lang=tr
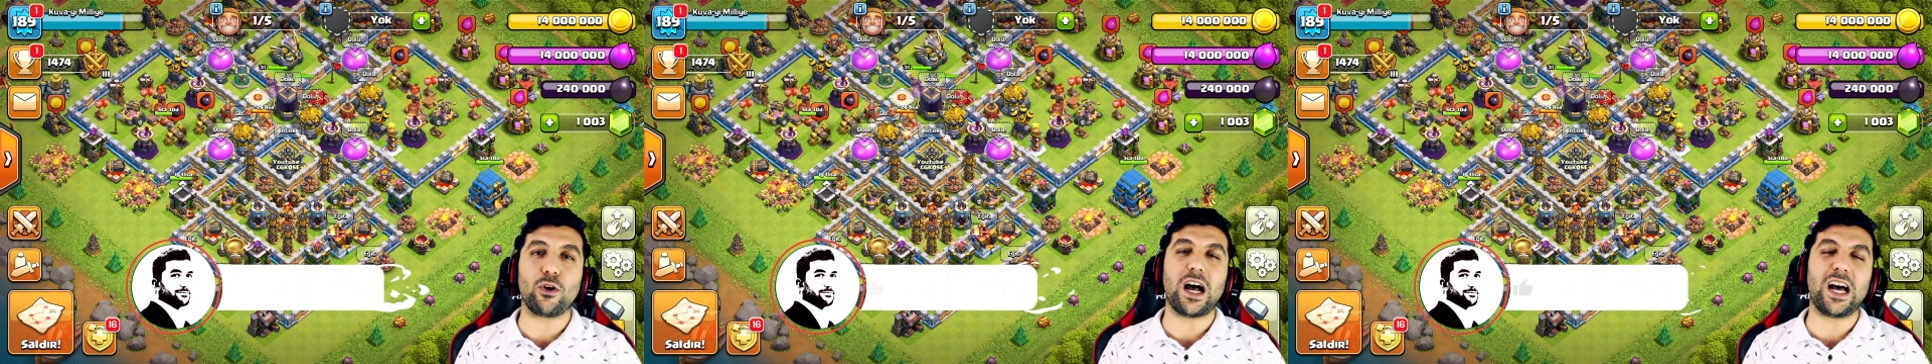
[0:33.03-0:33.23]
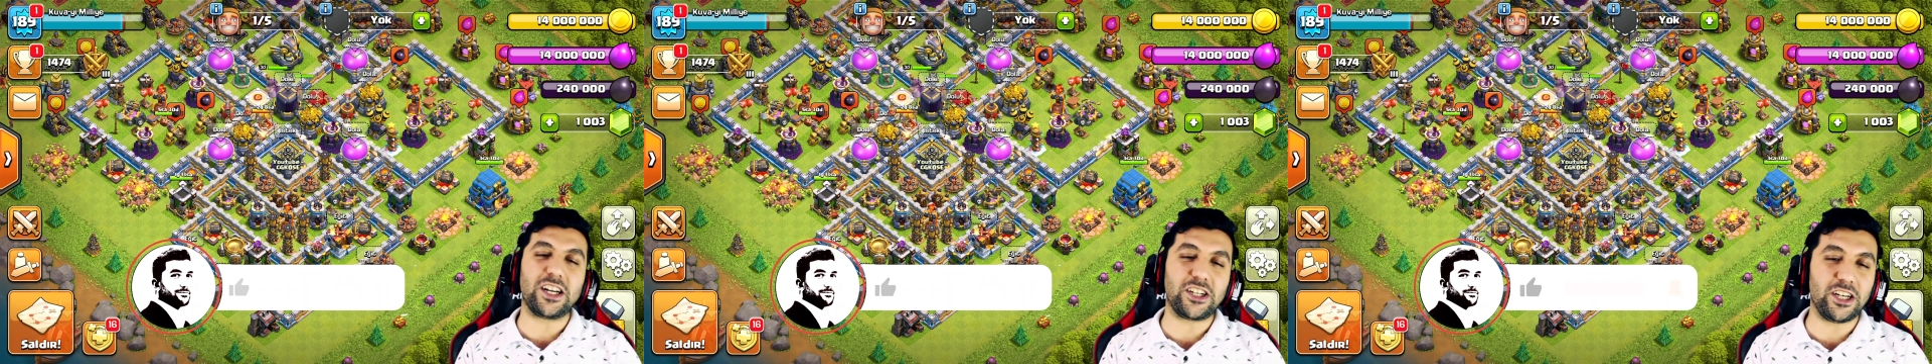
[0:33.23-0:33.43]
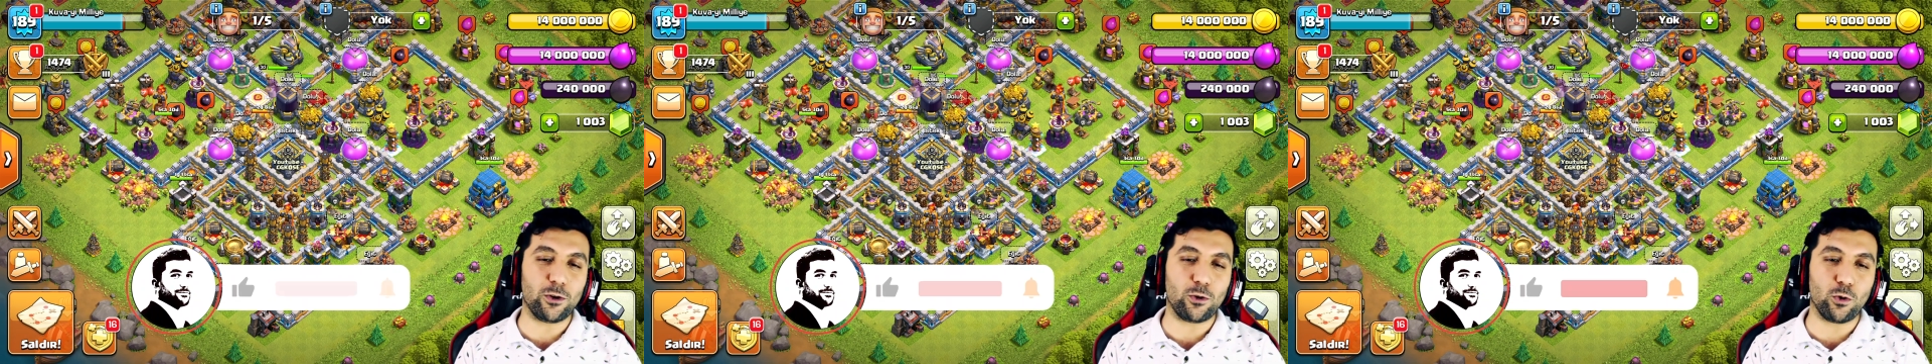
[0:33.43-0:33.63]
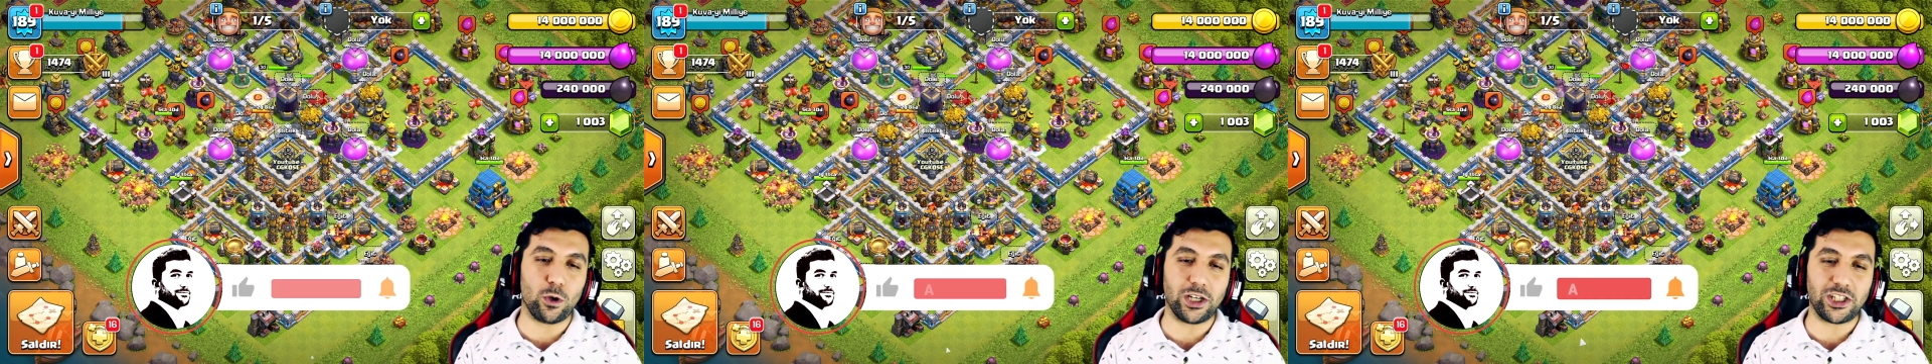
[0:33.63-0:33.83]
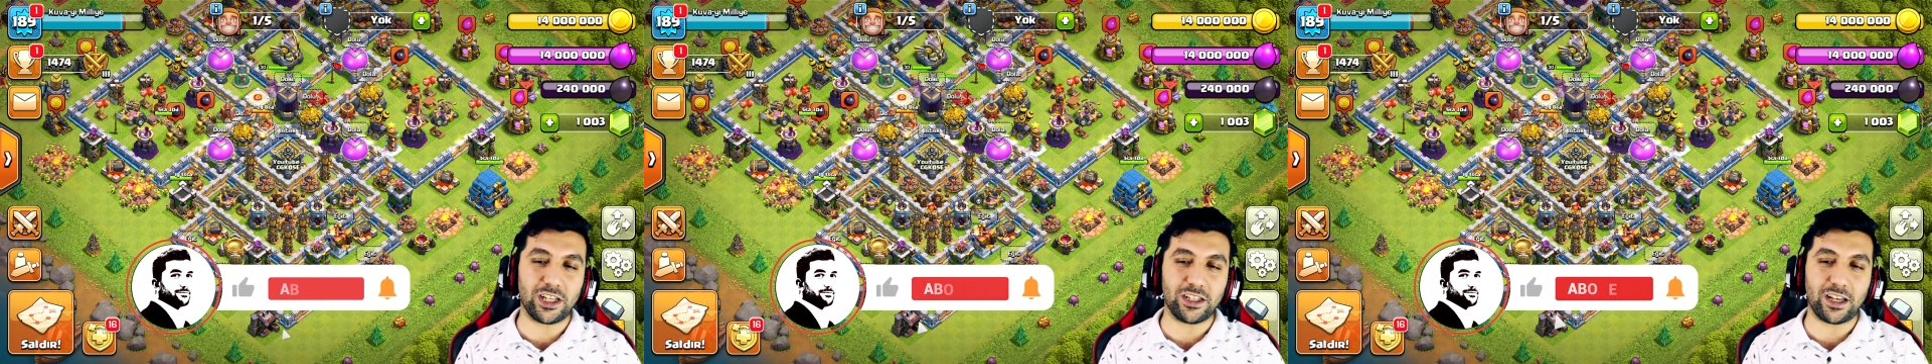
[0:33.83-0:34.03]
her şeyi
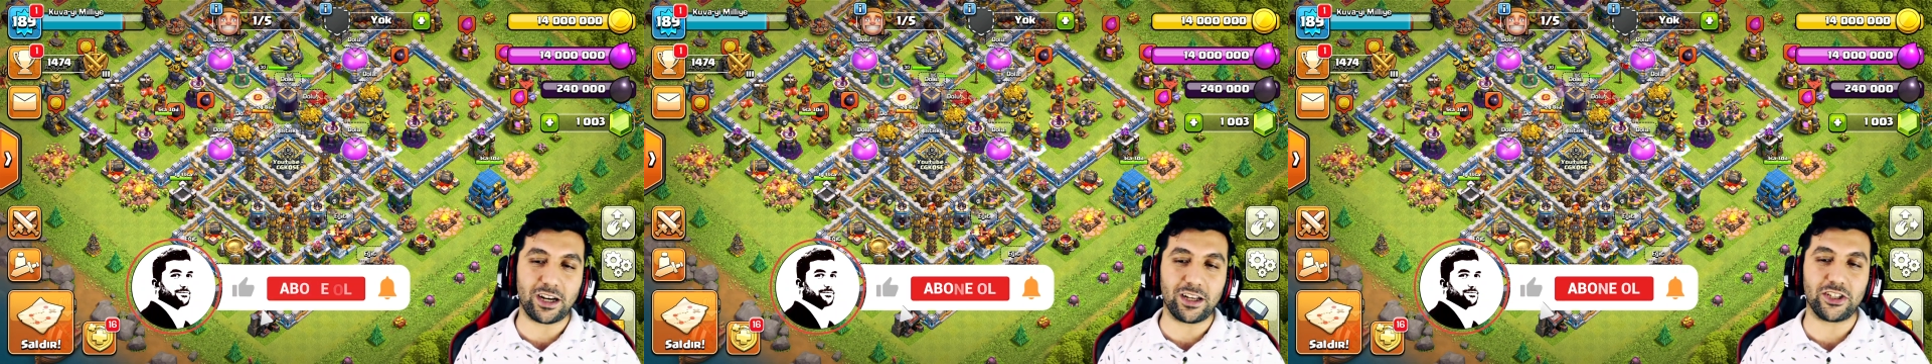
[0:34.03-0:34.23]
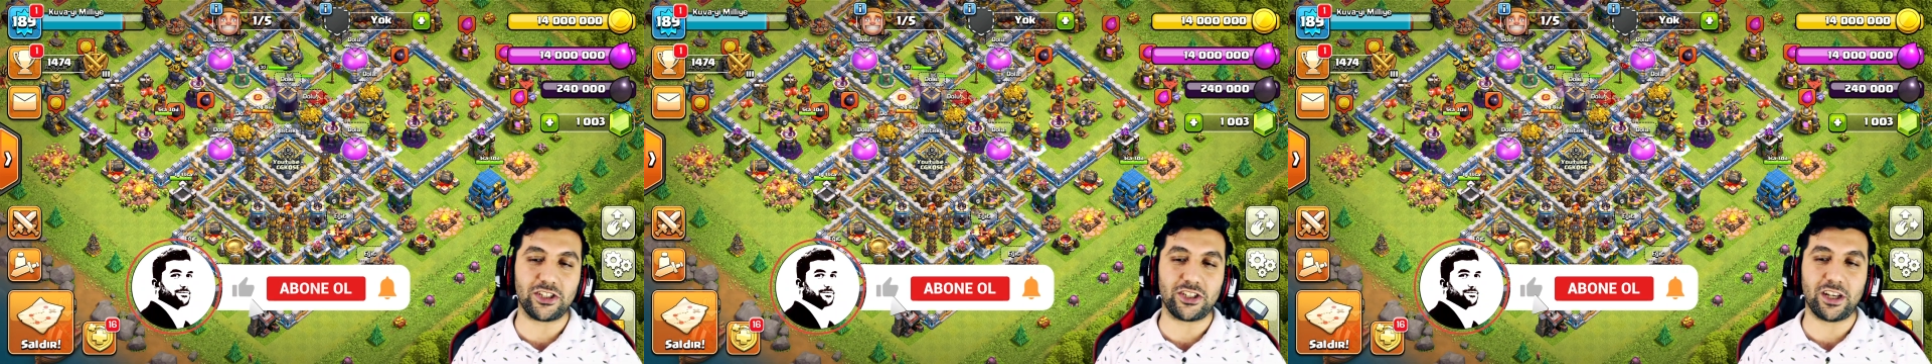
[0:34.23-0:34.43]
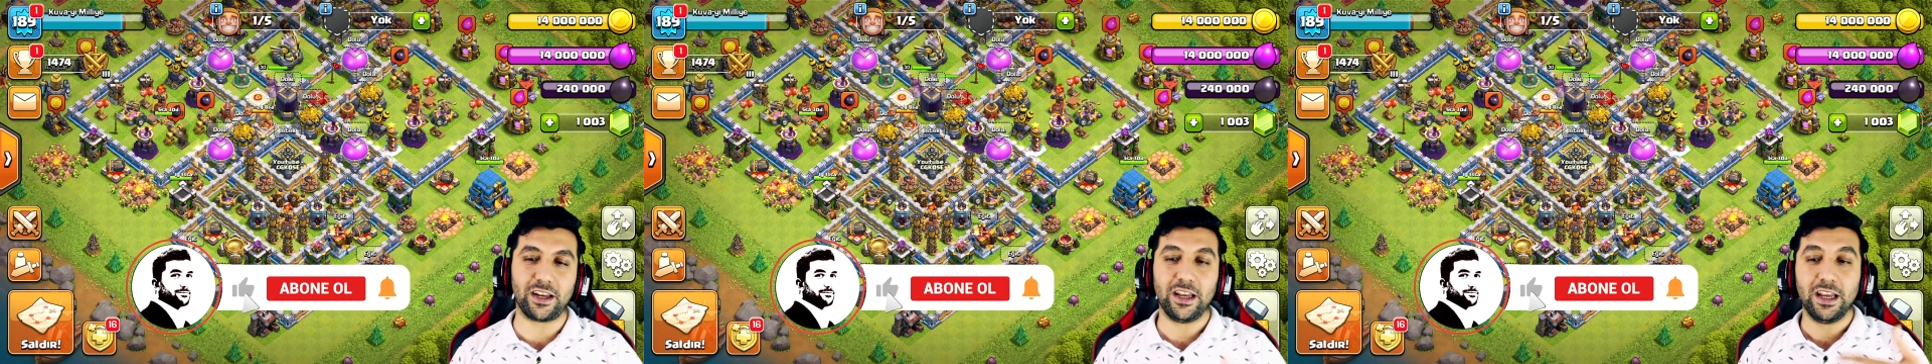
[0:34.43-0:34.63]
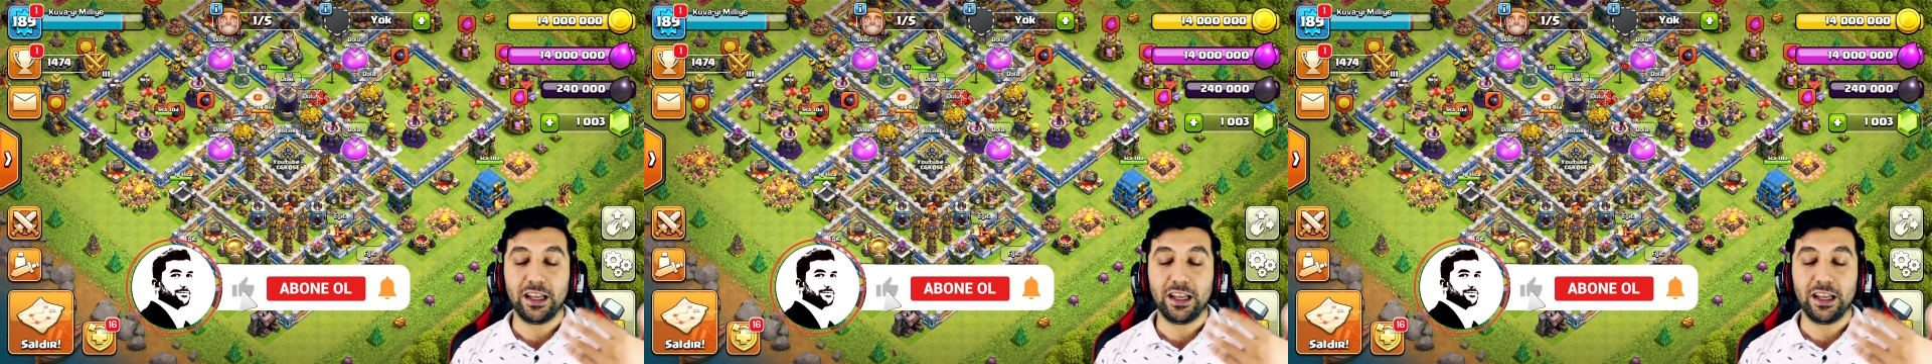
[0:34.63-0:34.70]
kullanacağız arkadaşlar.